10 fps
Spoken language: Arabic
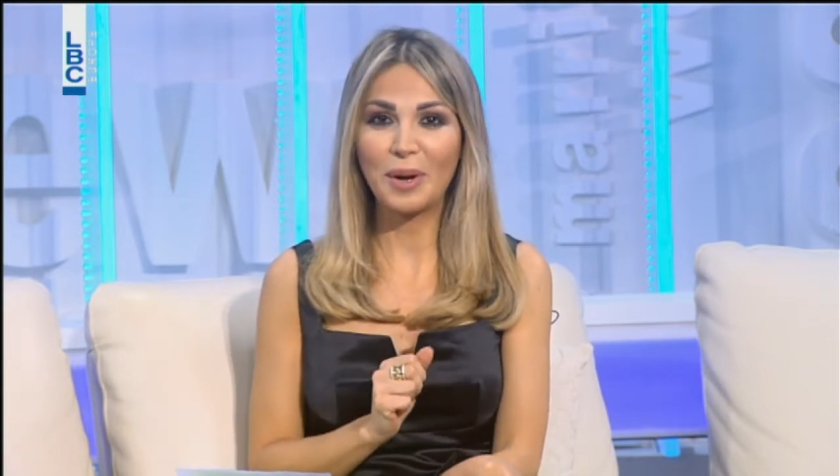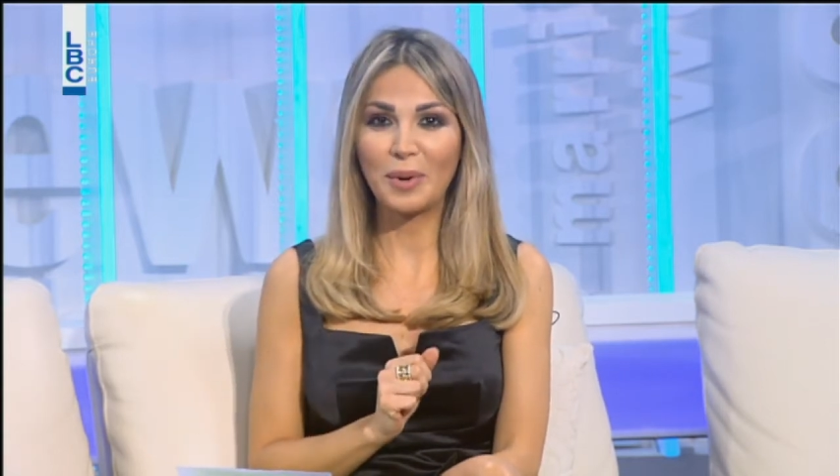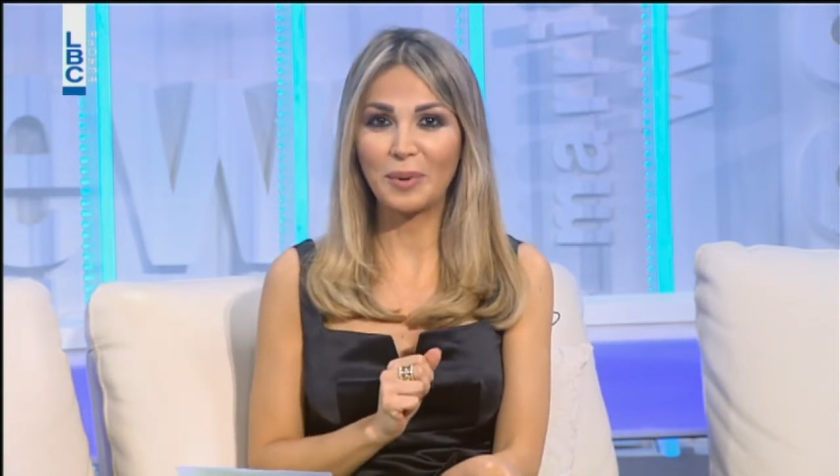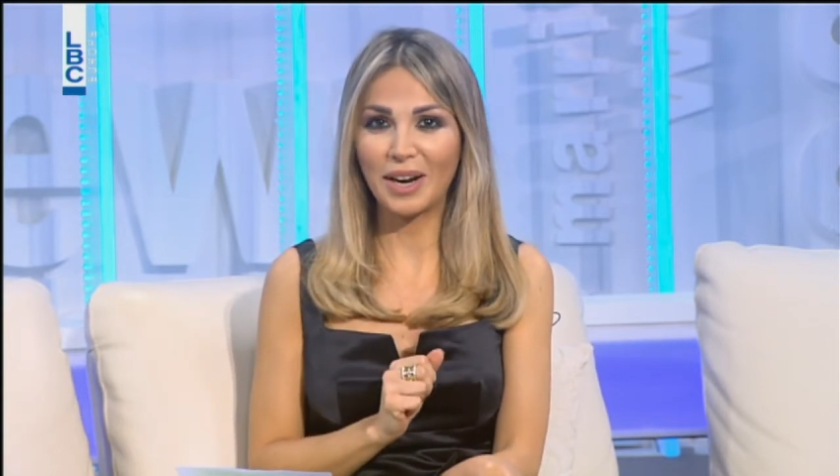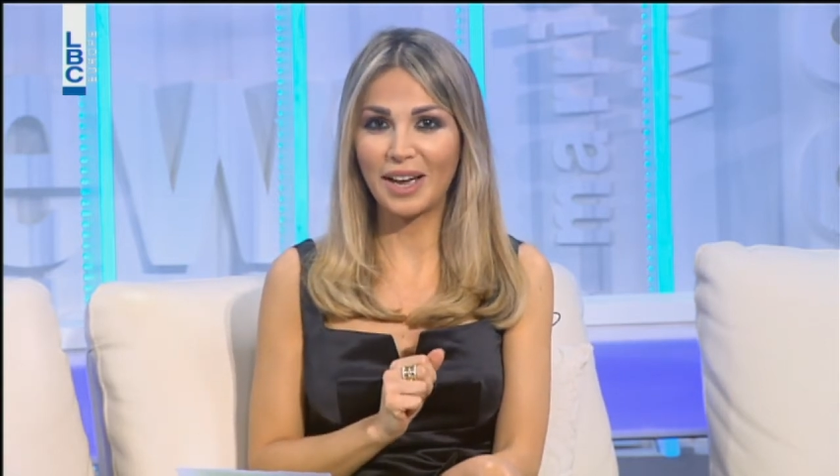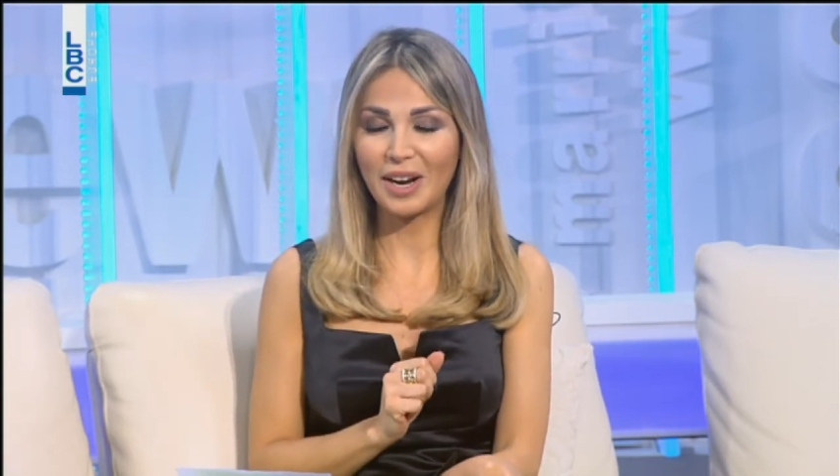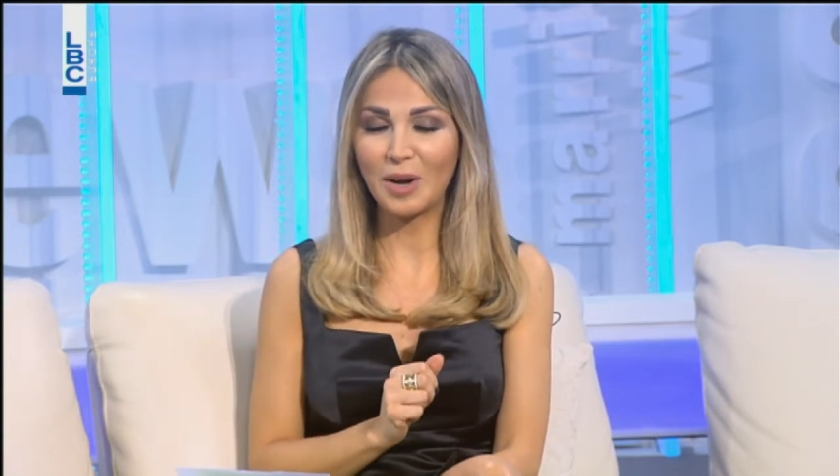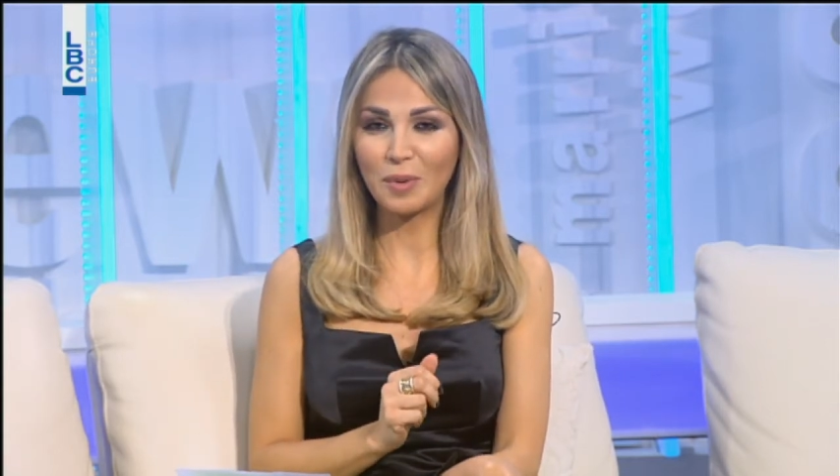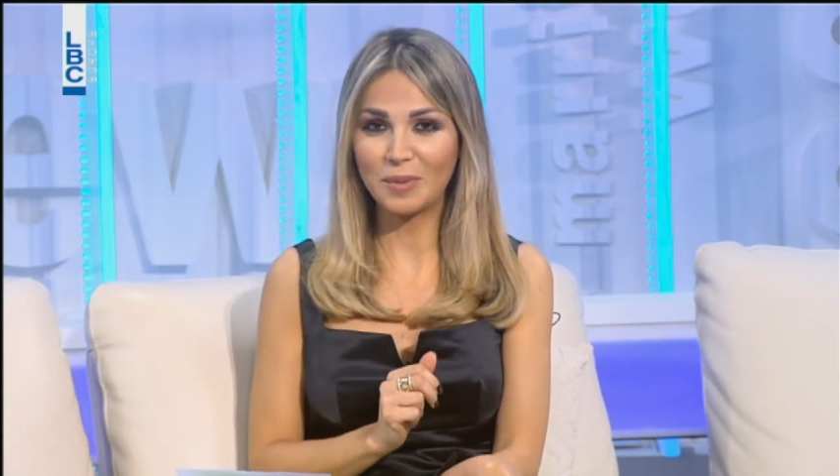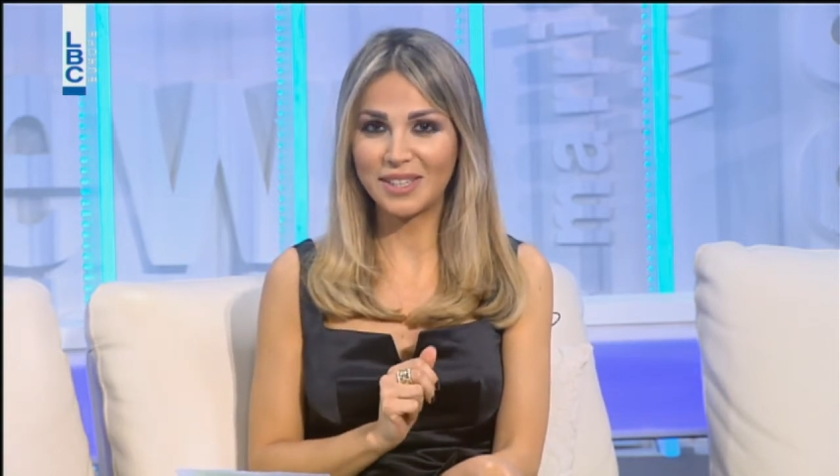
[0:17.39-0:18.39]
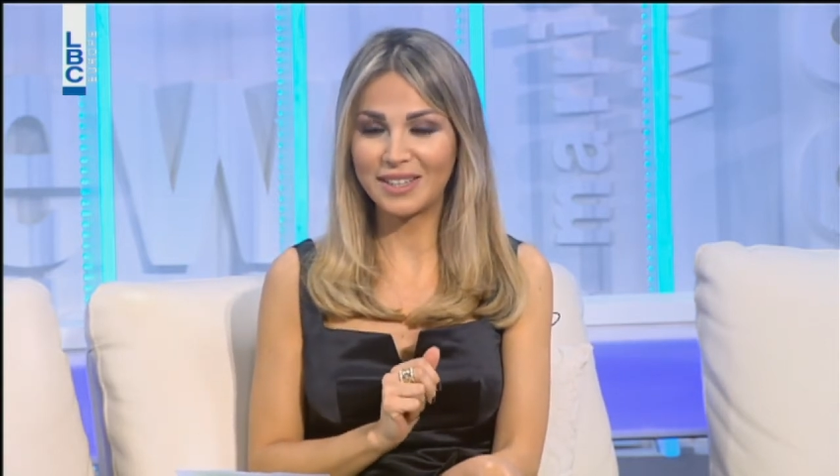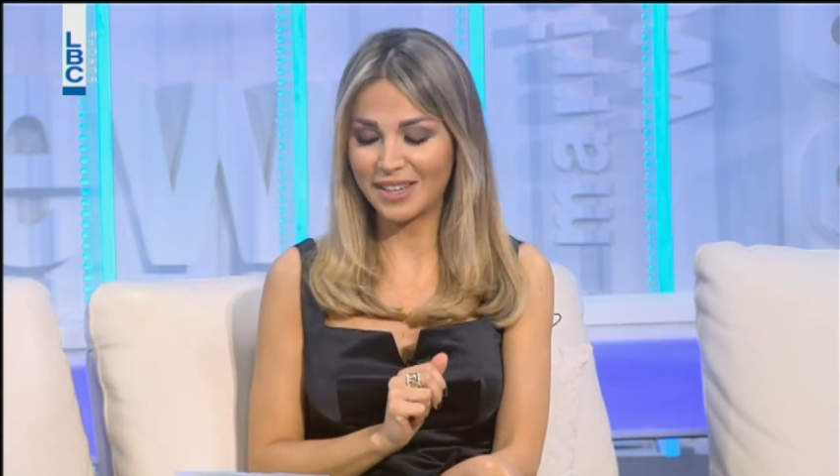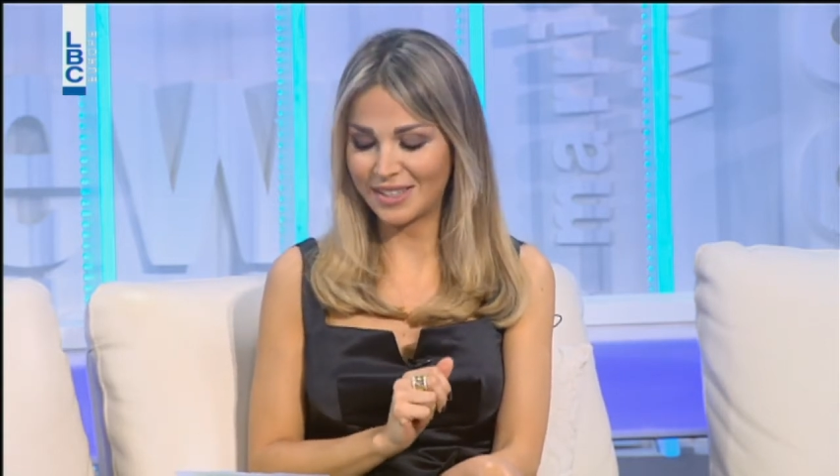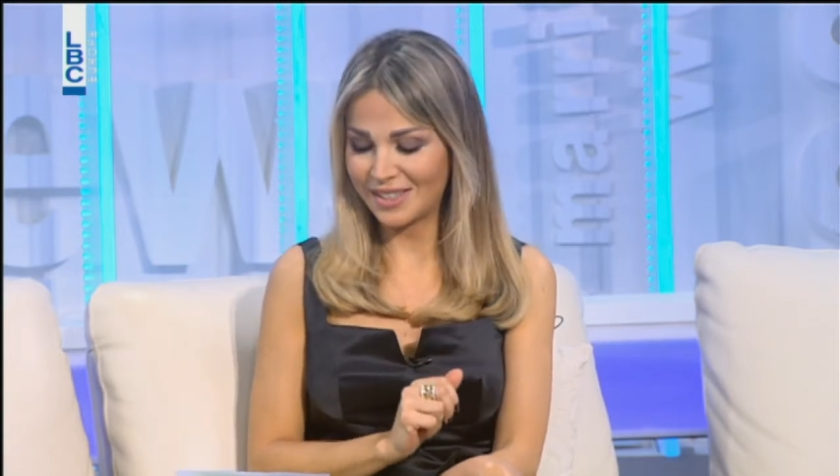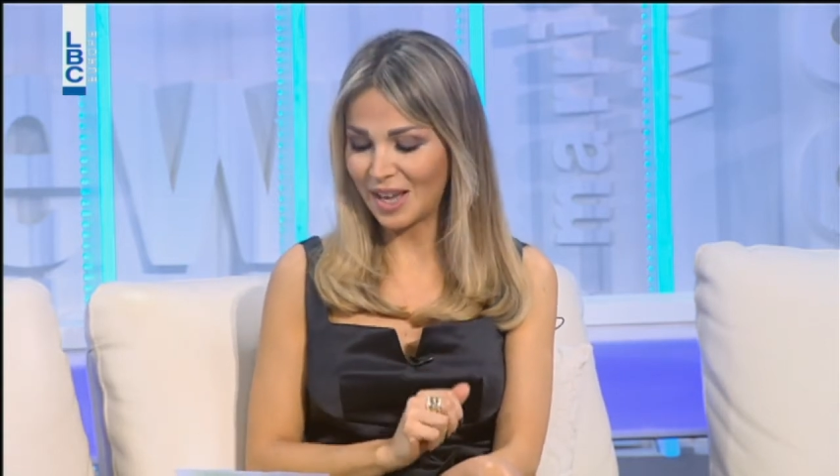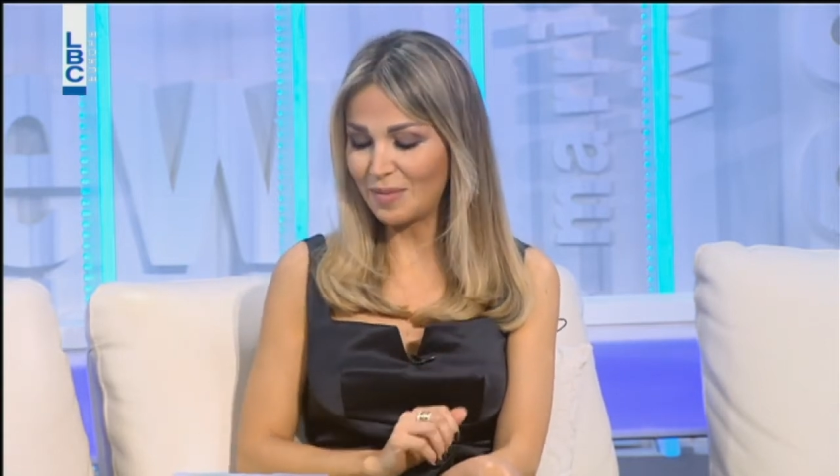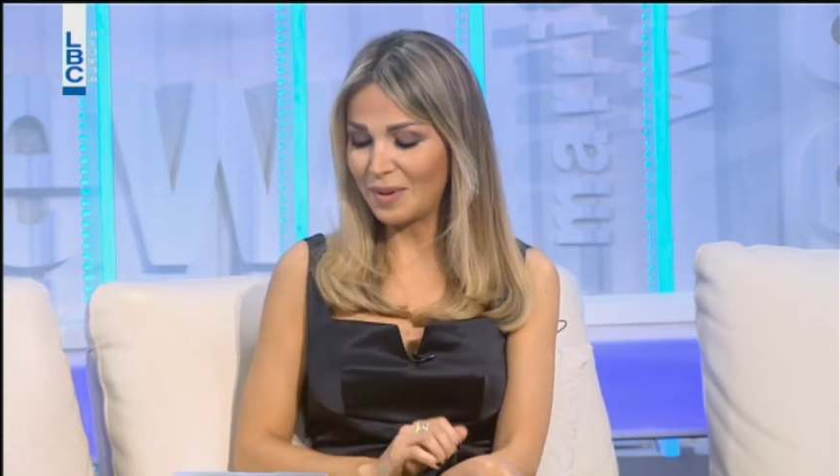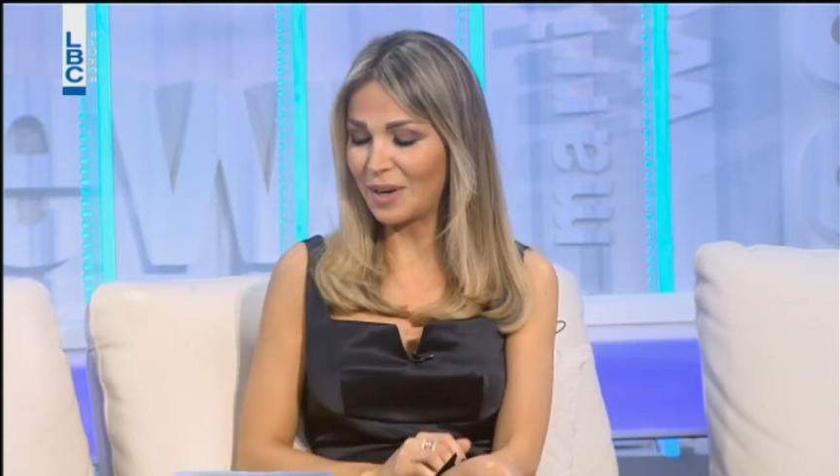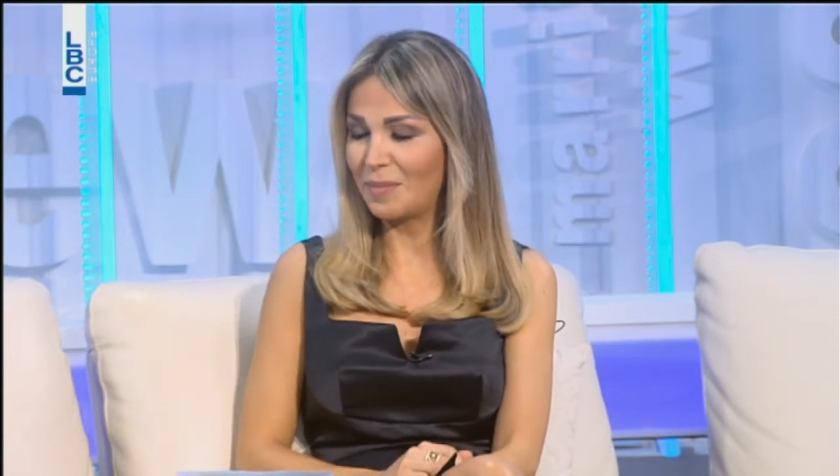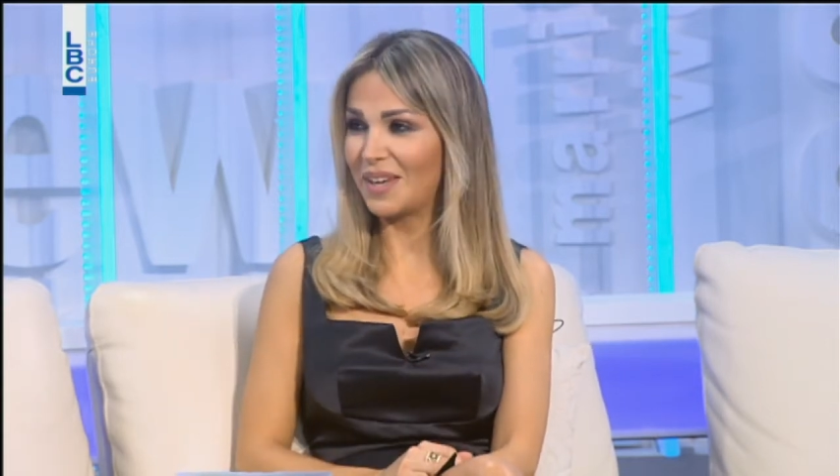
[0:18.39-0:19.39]
والغرام وبيسعدنا
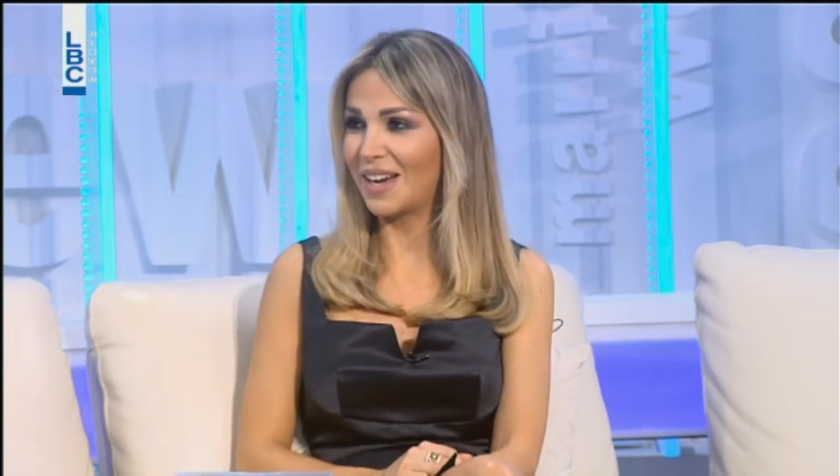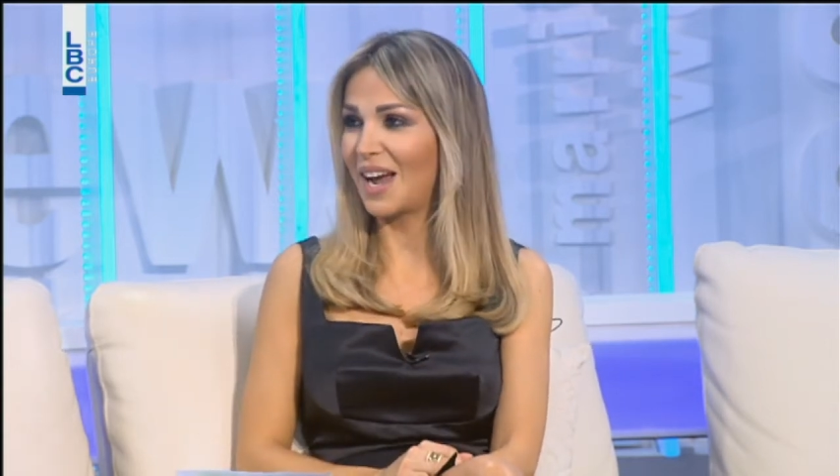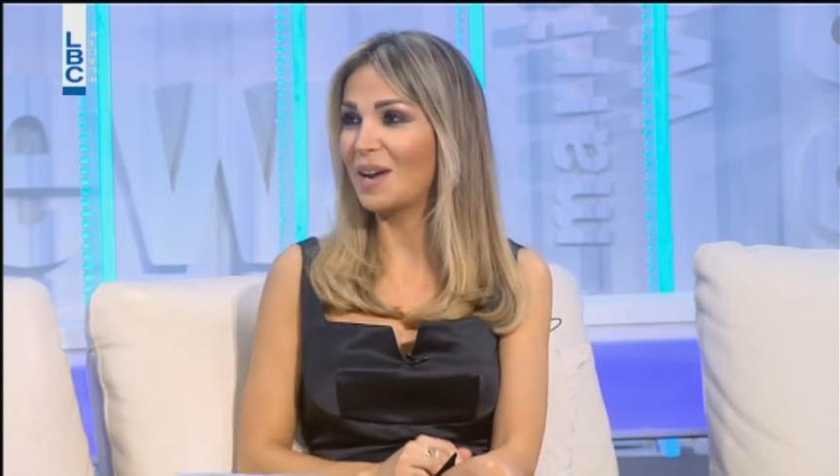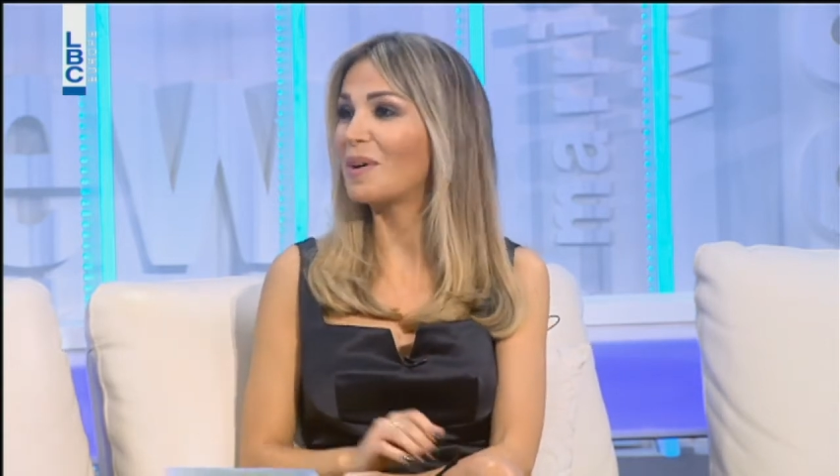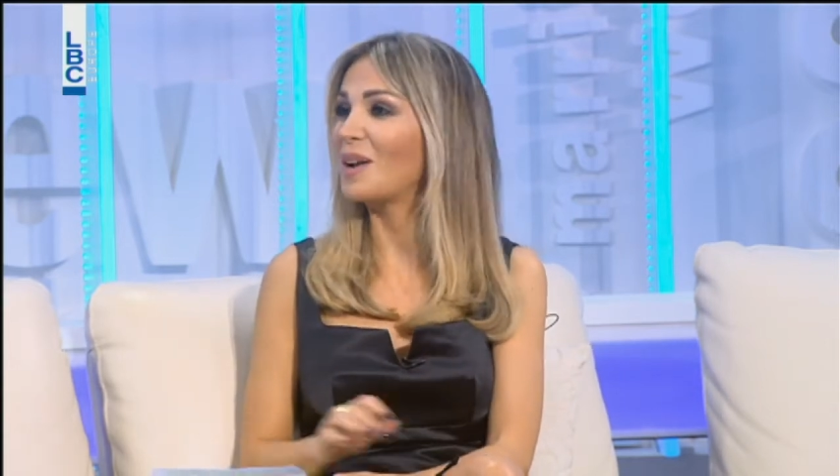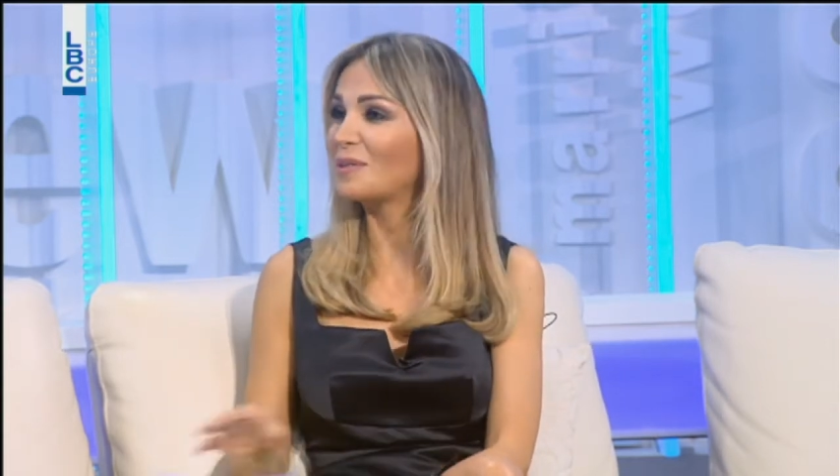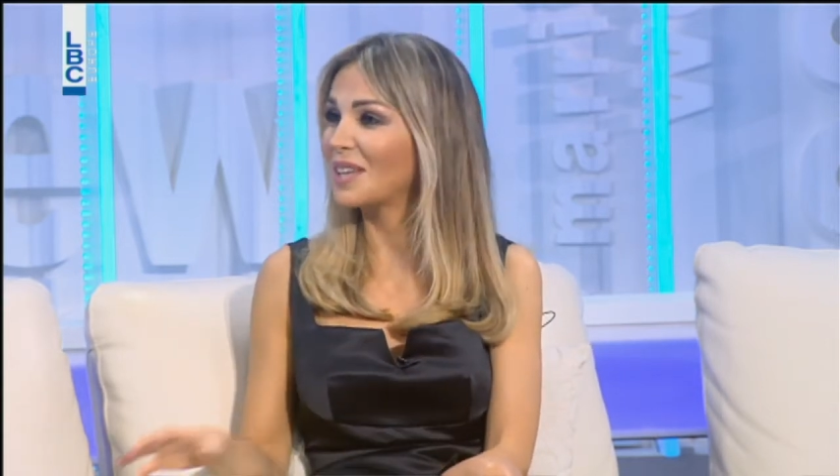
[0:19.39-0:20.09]
نستقبل بيير حرب أهلا